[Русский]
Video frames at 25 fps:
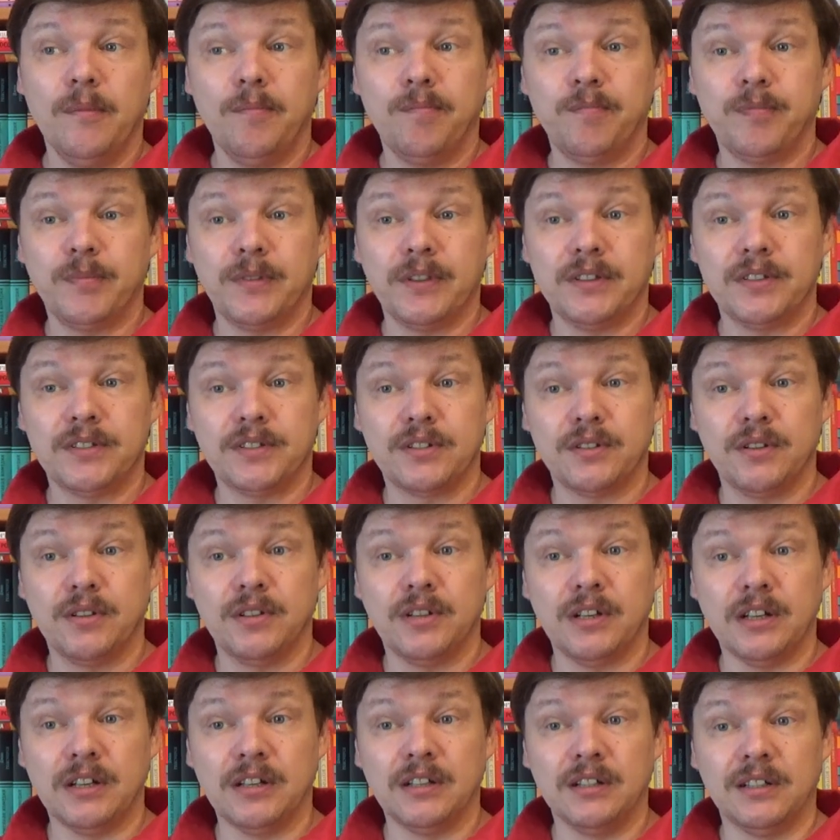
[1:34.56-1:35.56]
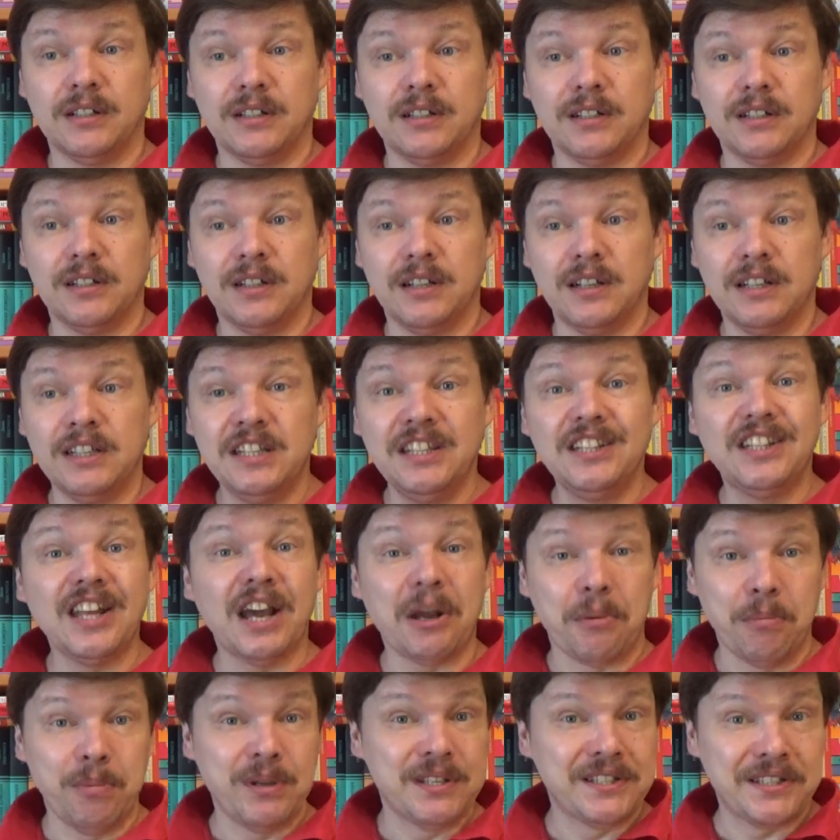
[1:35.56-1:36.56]
э, не
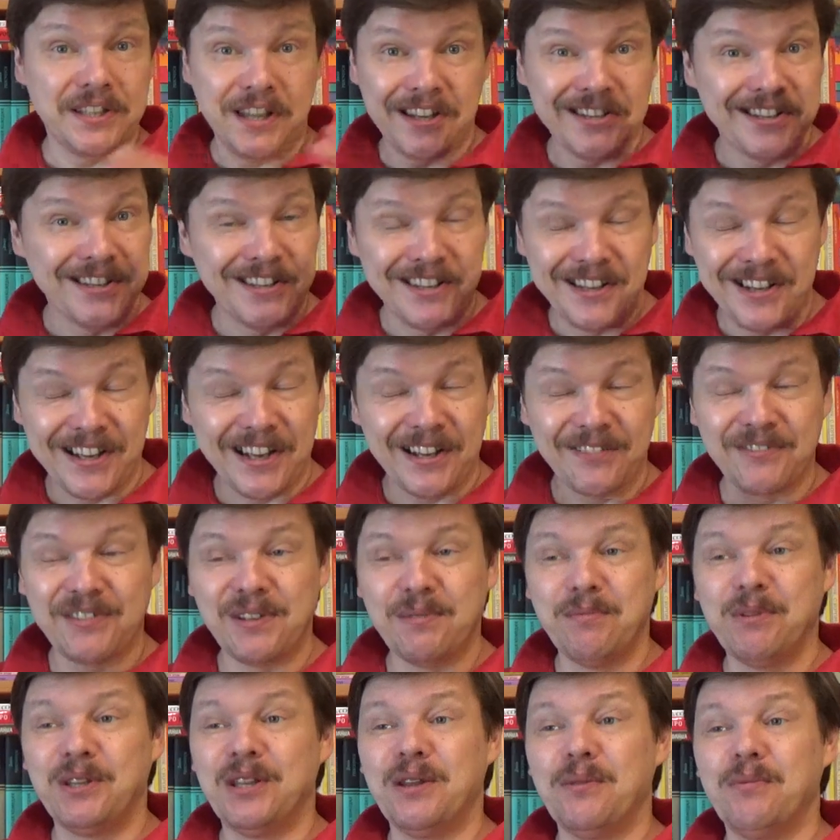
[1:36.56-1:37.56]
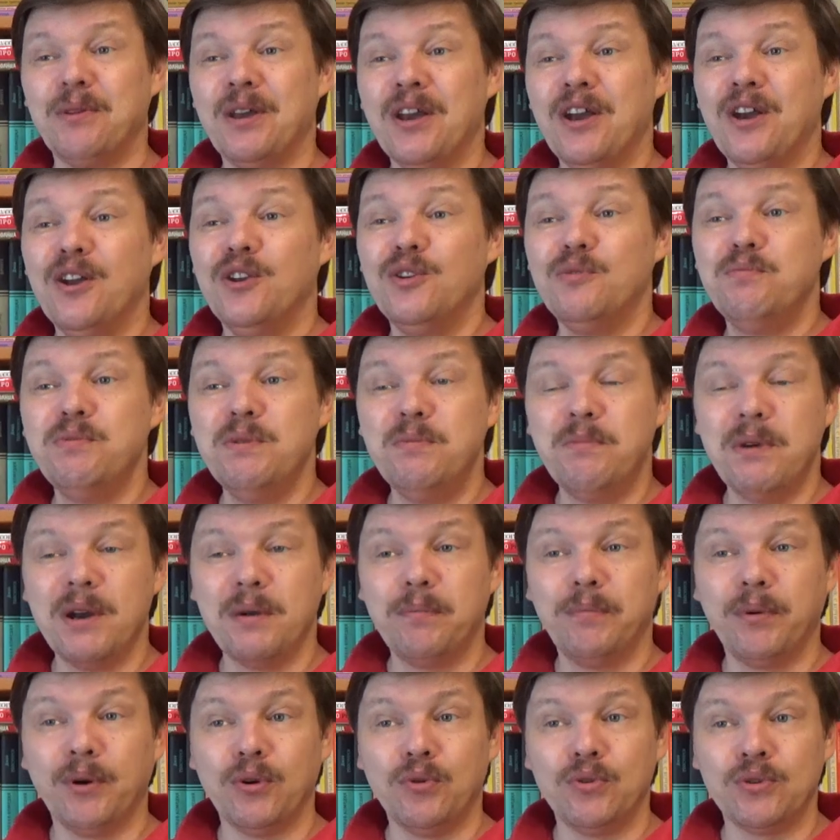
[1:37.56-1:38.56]
так блистательна, как всеми нами любимая
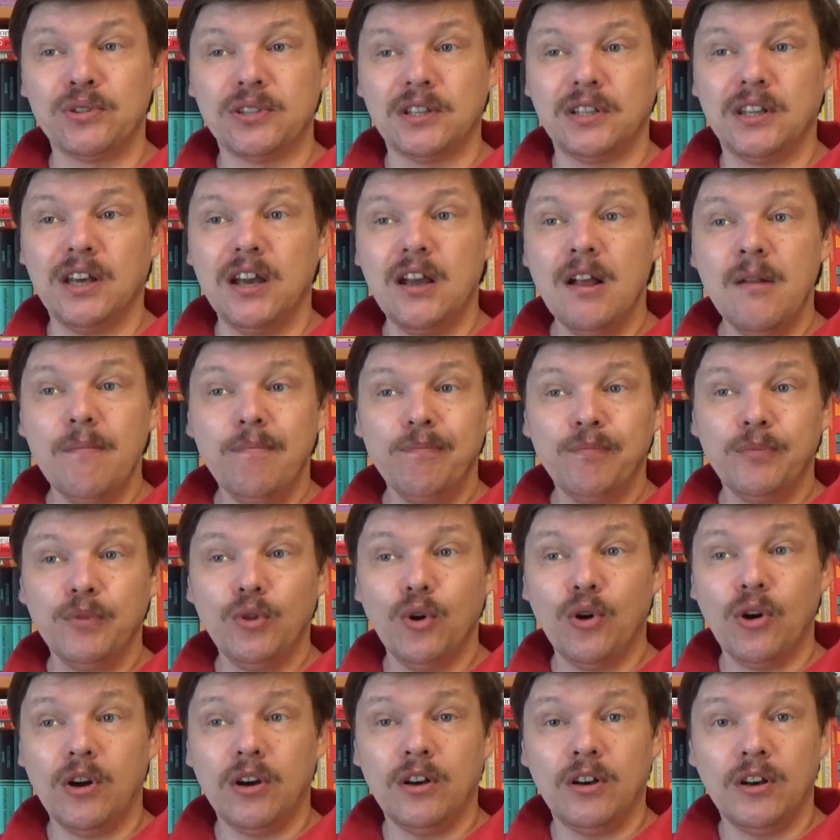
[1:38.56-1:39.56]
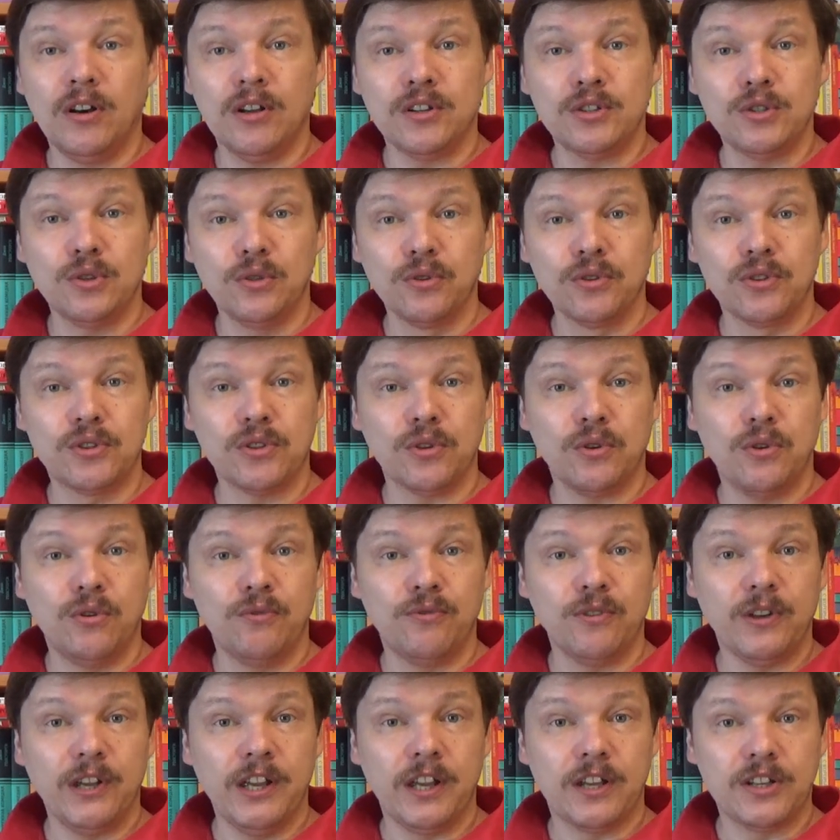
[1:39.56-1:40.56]
проза. Да? Но а, Songs
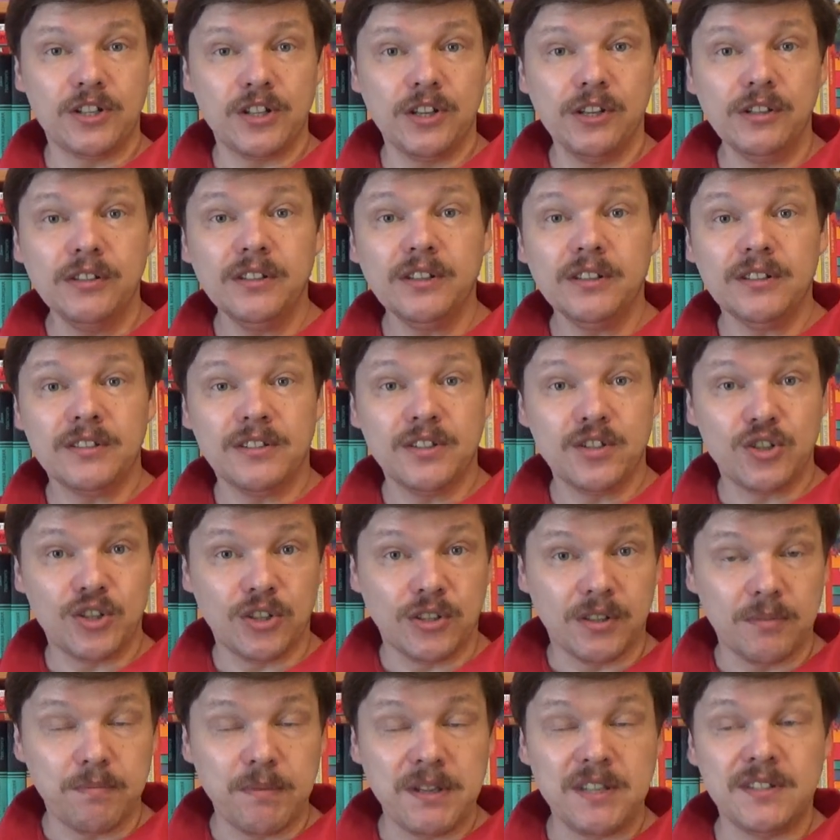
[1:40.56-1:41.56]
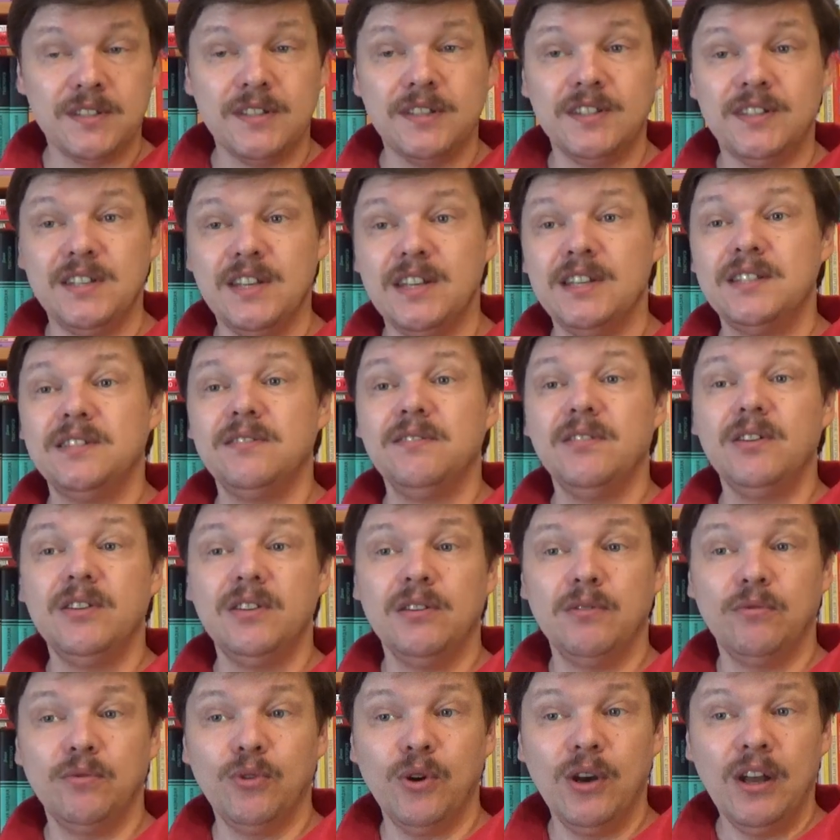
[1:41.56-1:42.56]
of Action, значит, песни действия
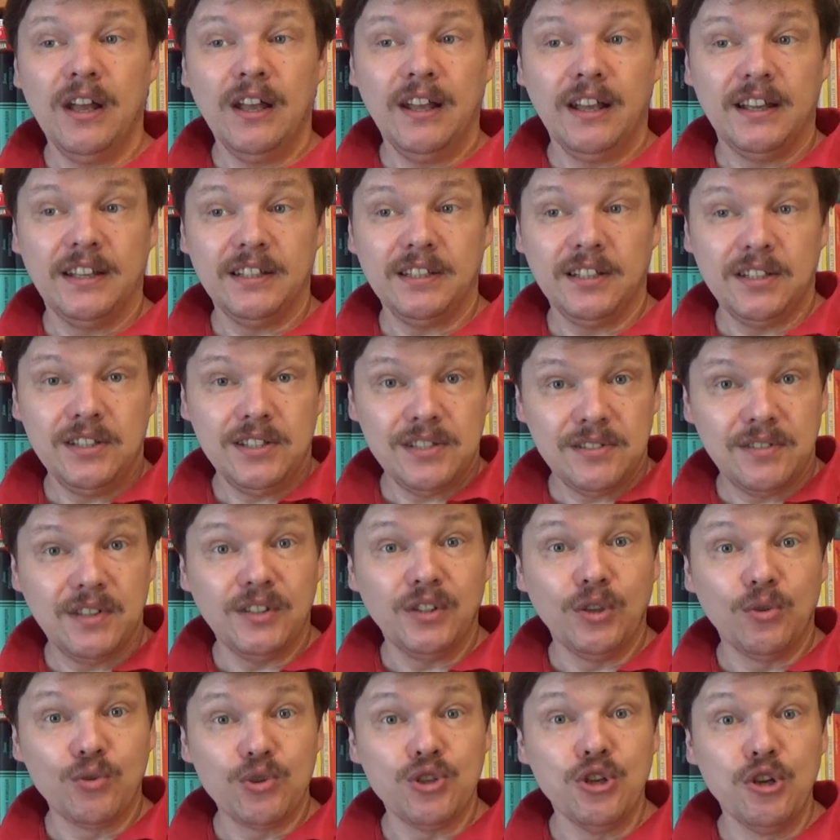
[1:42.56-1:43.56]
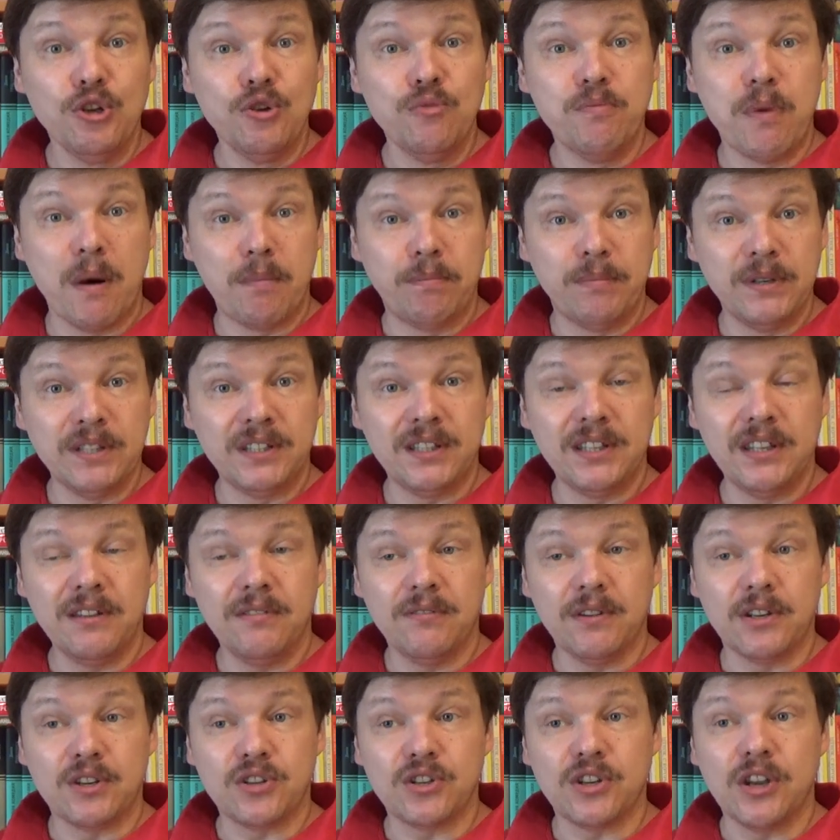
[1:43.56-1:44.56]
его, это действительно очень любопытные
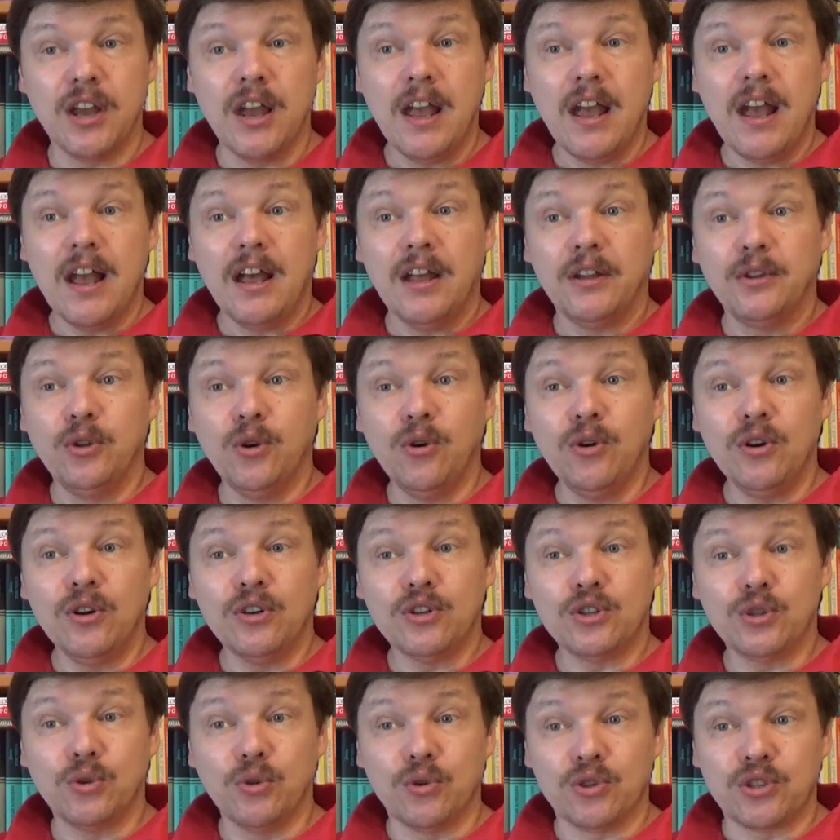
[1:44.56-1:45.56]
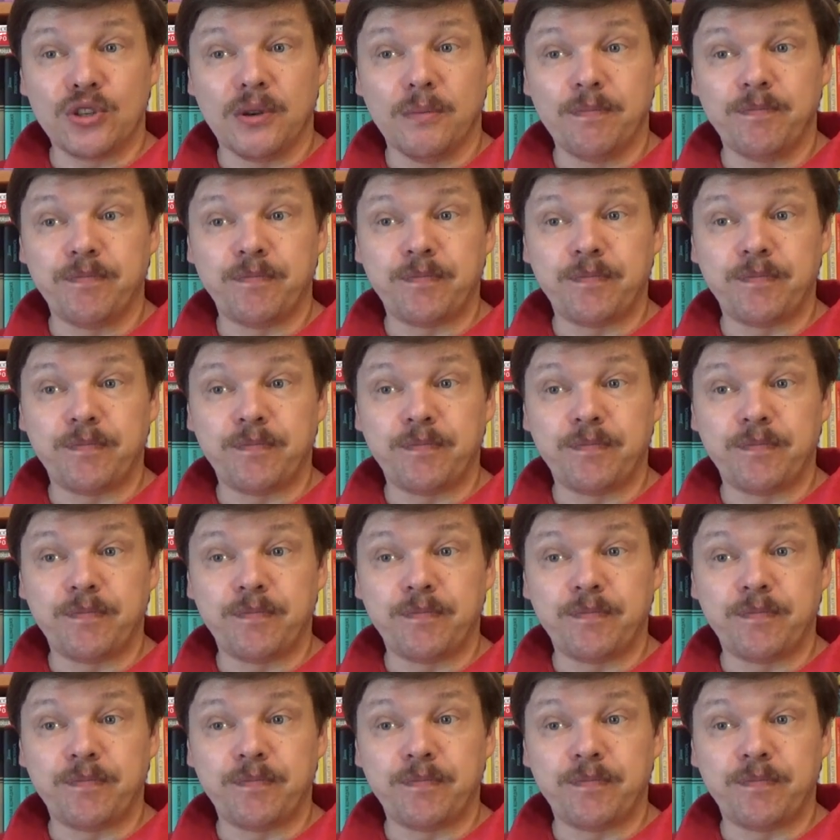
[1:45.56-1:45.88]
вещи. Ну что ж,